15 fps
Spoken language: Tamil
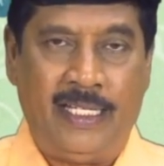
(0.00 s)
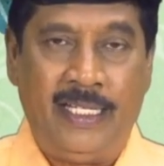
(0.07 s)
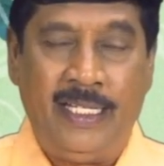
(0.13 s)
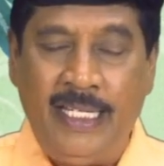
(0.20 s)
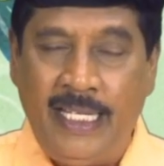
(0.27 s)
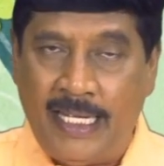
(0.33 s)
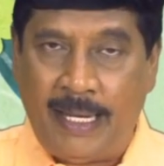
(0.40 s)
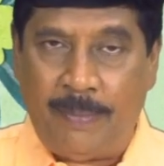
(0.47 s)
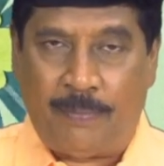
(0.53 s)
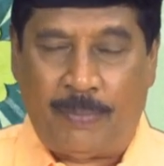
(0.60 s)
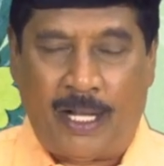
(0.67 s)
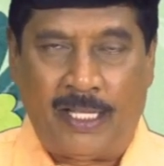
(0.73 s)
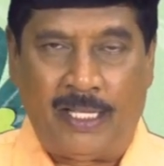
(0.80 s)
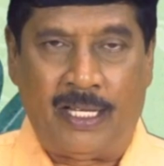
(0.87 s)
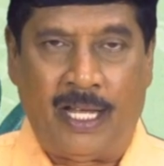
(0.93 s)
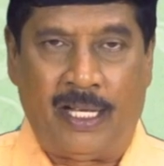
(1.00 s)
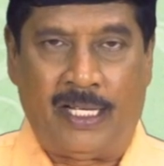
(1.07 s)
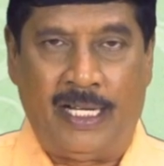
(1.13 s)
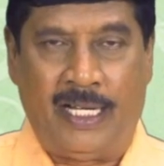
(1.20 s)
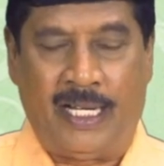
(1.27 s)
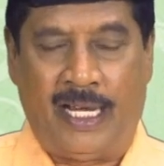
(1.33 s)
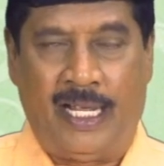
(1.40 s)
நீரை
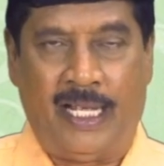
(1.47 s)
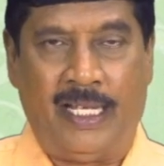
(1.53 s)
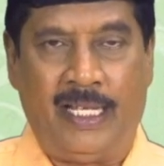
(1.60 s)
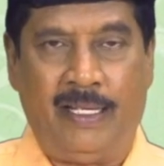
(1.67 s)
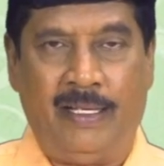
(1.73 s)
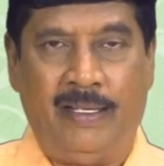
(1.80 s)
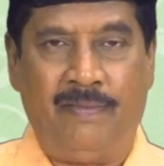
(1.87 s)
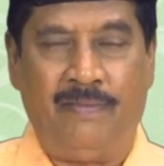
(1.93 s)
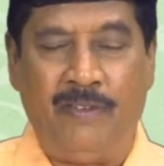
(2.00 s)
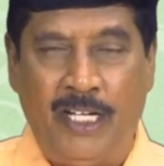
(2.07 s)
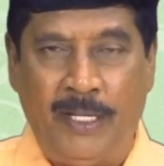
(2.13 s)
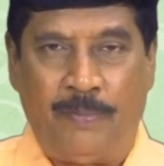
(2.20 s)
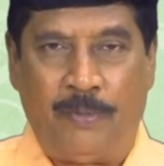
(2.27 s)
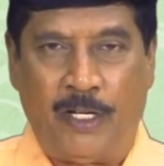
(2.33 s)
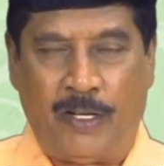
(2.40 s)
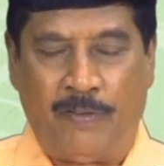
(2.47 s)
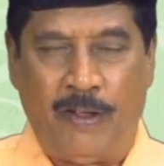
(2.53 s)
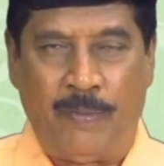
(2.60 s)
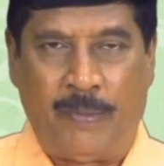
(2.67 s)
பாதுகாக்கின்ற விழிப்புணர்வை